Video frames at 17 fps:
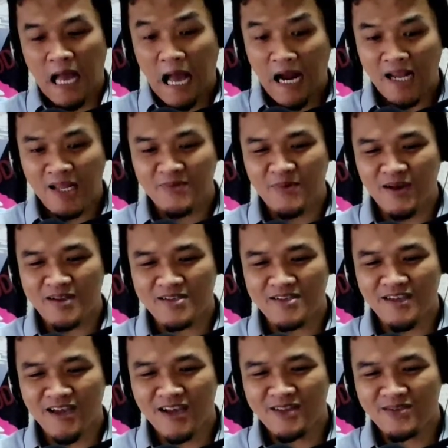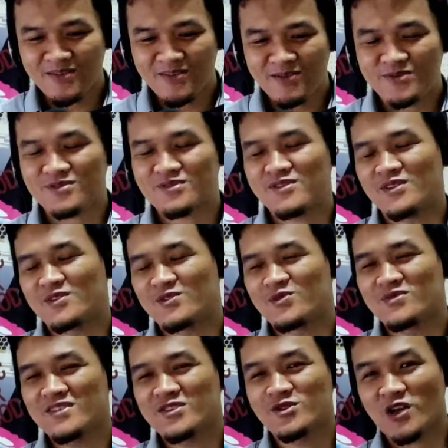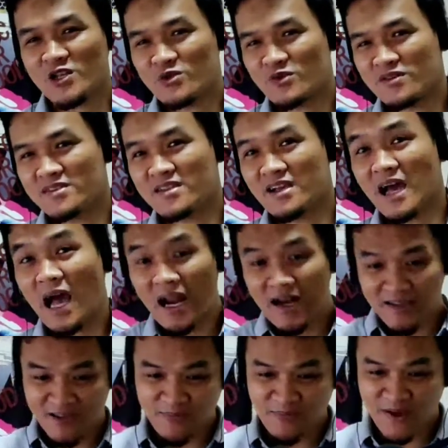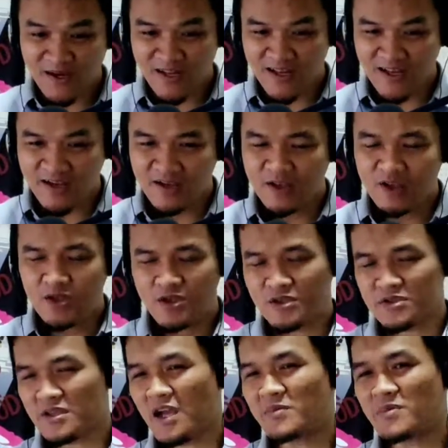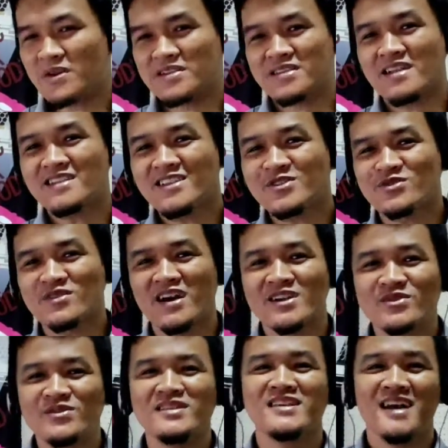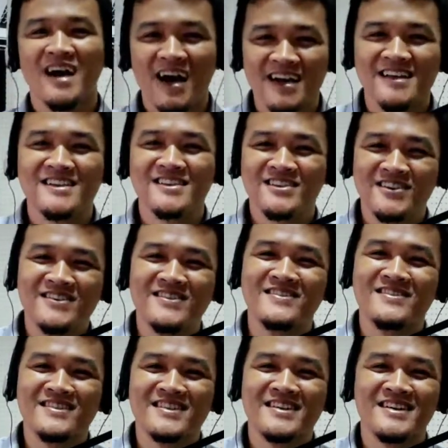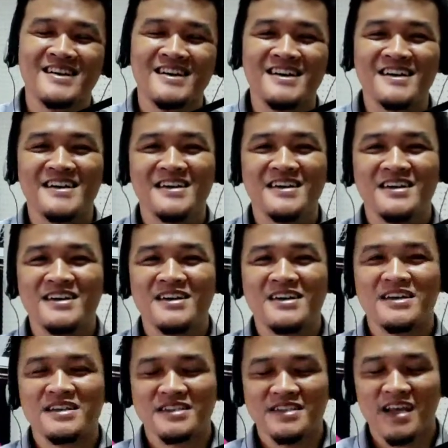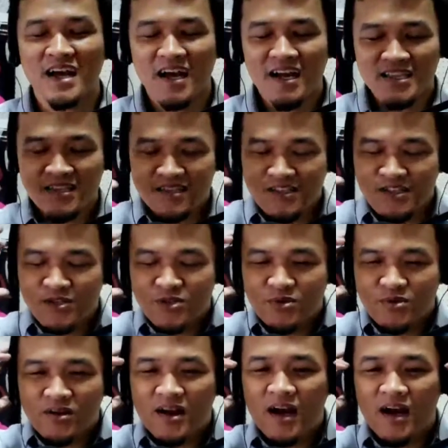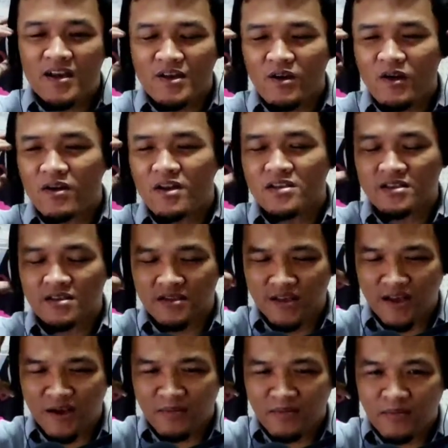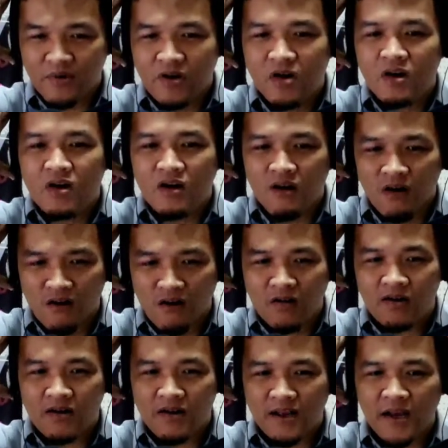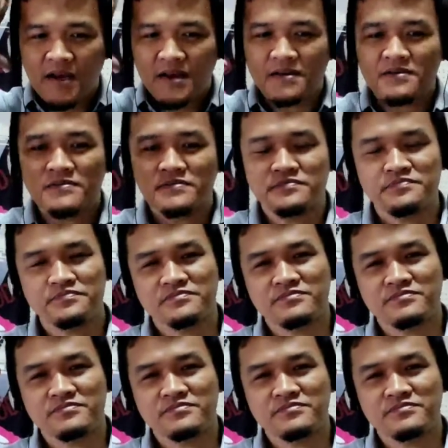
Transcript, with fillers: Ahli maksiat tentunya suka dunia. Ahli ibadah sama saja suka dunia gitu. Sangat disukai oleh setiap orang.